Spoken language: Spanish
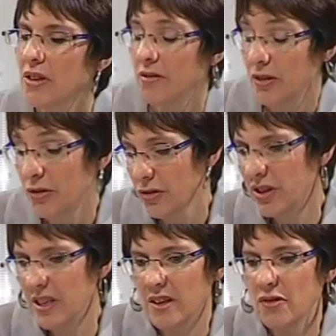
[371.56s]
yo
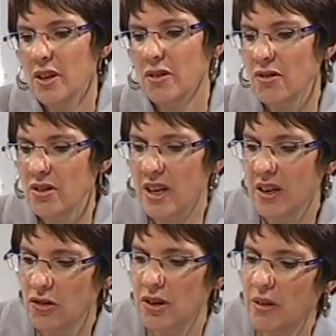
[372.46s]
decía, es una
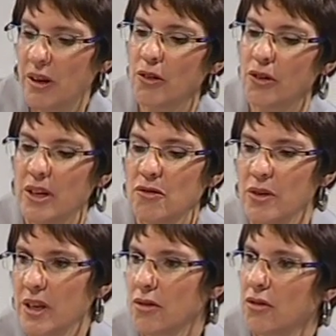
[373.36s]
sociedad conservadora, es
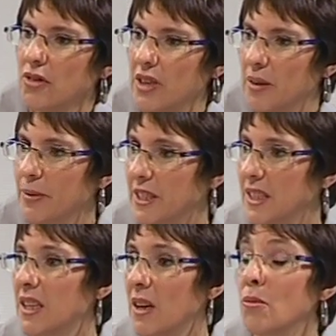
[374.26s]
una sociedad
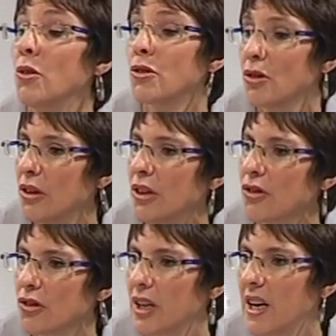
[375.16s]
machista, como lo son las
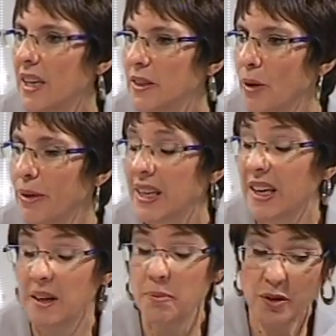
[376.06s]
sociedades
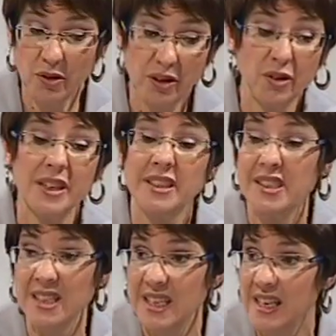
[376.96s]
latinoamericanas, pero creo que
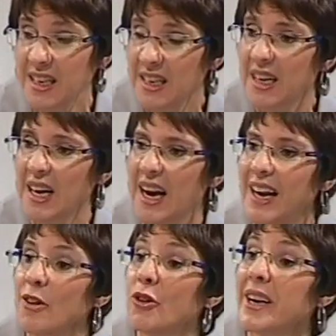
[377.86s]
Chile
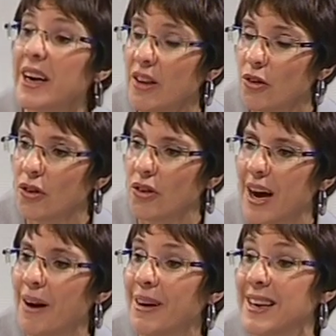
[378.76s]
ha logrado
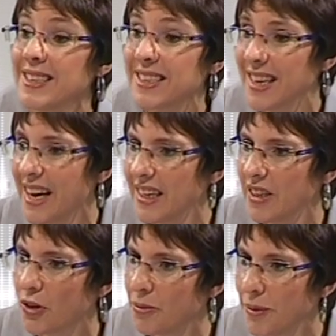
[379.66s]
avanzar
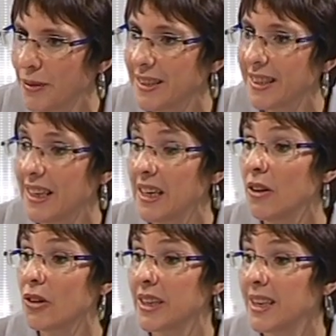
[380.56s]
enormemente
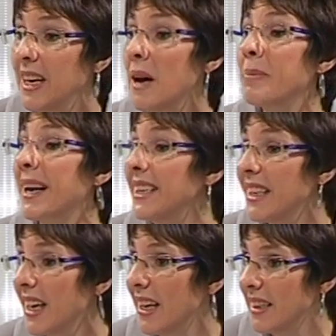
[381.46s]
en lo que es la
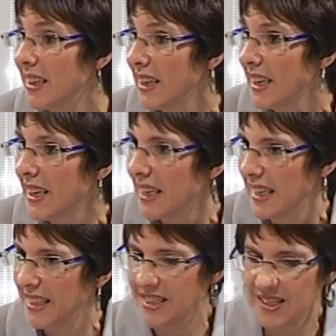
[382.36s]
paridad.
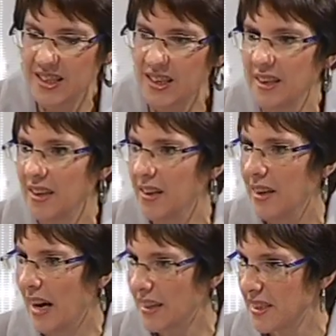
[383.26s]
Es decir,
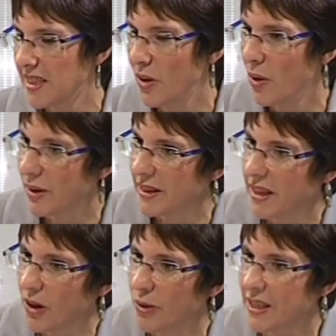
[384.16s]
eh, así se lo ha
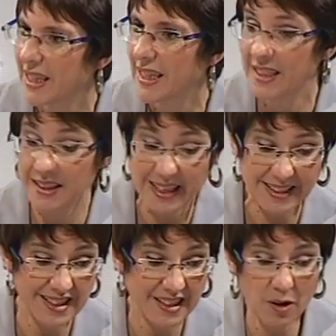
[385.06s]
planteado Bachelet y
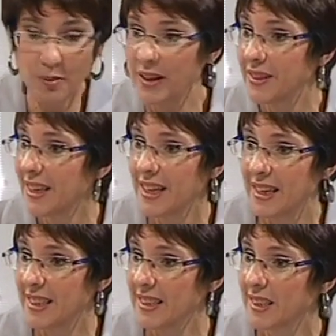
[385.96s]
así se lo
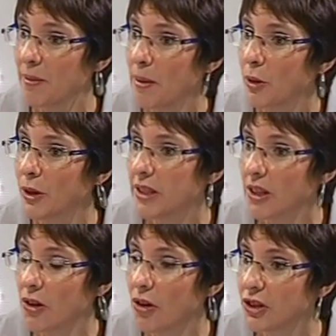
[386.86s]
plantea el sistema
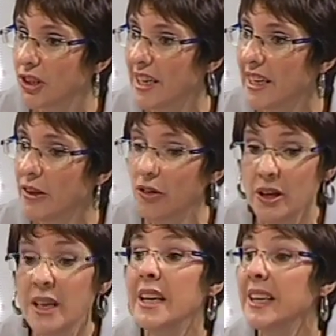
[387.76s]
político chileno
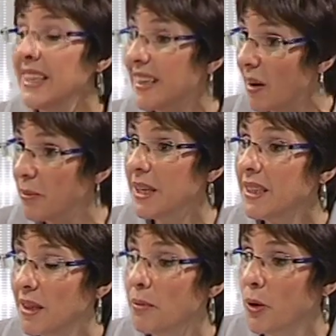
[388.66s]
y también
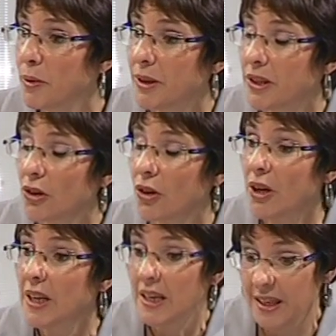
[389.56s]
ese movimiento
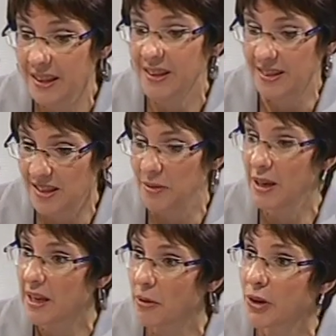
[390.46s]
eh,
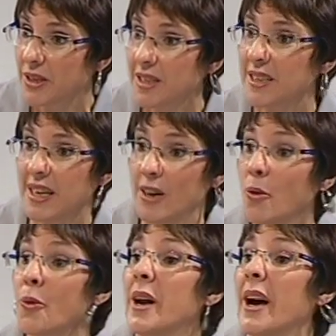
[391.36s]
civil que vos decís que ha
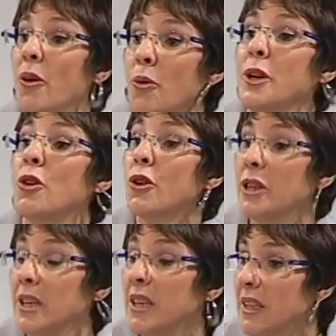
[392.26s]
cobrado
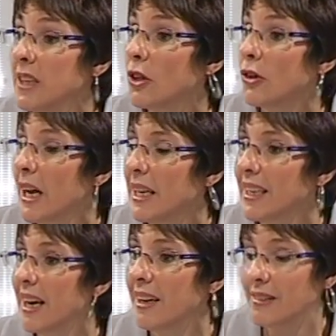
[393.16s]
vigor y,
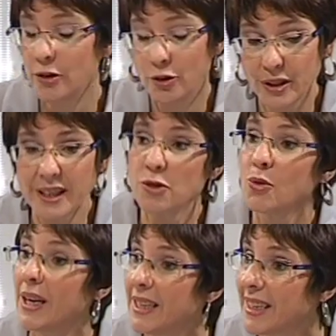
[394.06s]
tonalidad, no es
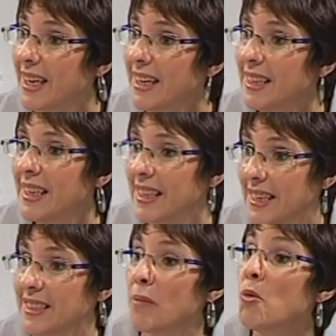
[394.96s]
casualidad
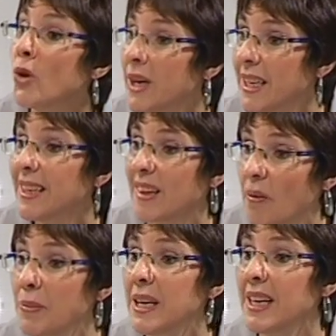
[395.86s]
que haya mujeres
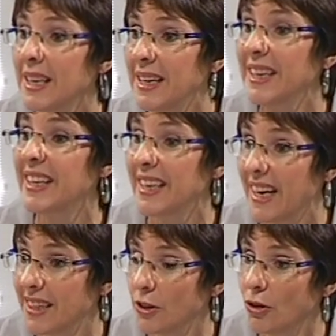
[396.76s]
también
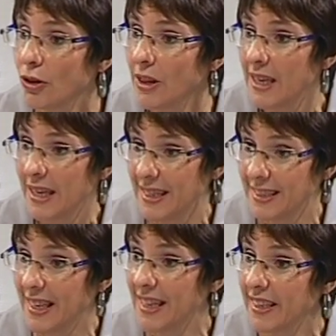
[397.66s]
liderando,
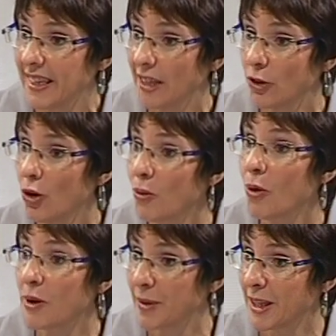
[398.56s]
este, liderando los
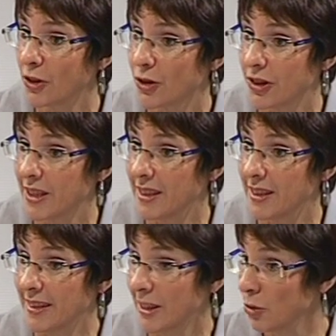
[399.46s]
movimientos
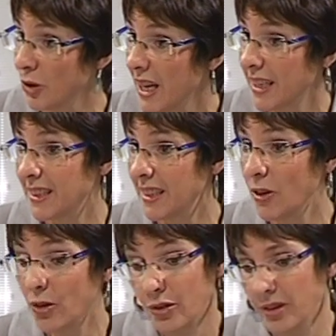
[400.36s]
de estudiantes,
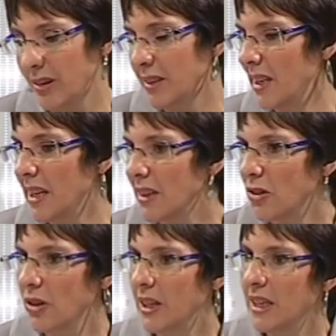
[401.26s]
¿no? Es el
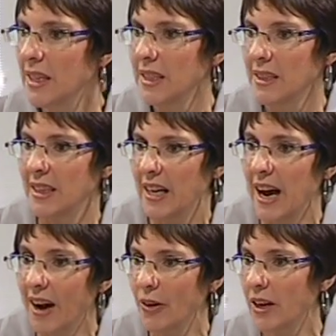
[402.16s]
caso de
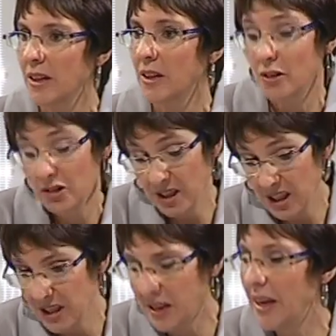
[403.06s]
Camila Vallejo, me parece
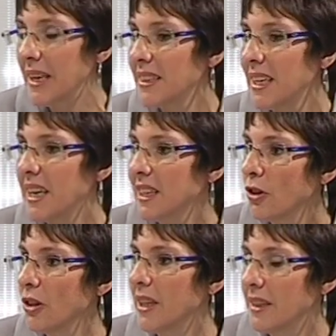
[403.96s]
que es una de Es el
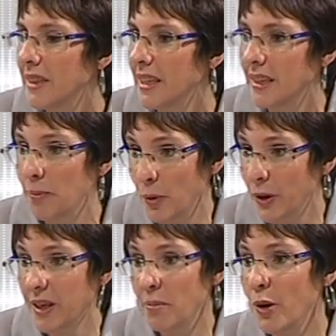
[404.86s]
caso de,
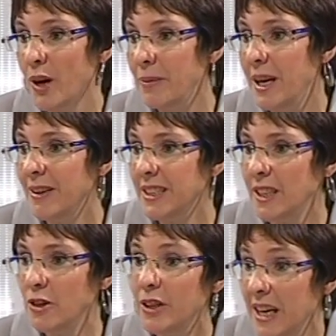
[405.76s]
por ejemplo, Camila
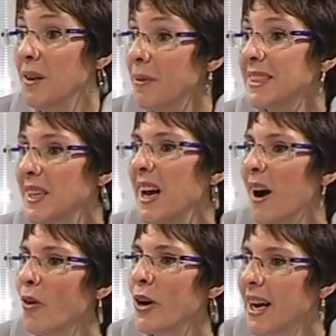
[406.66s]
Vallejo, que además
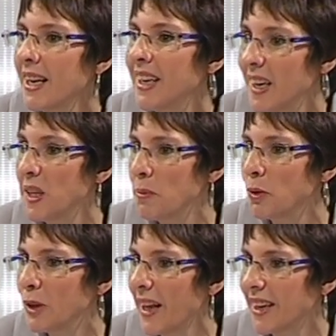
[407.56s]
ahora es
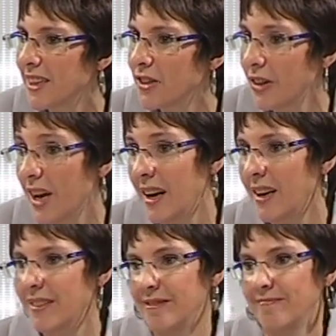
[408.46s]
diputada nacional.
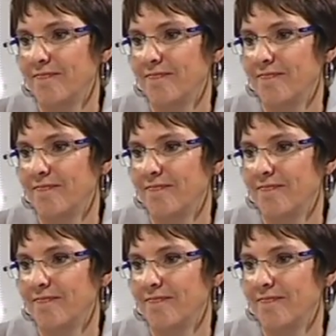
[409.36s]
Exactamente, además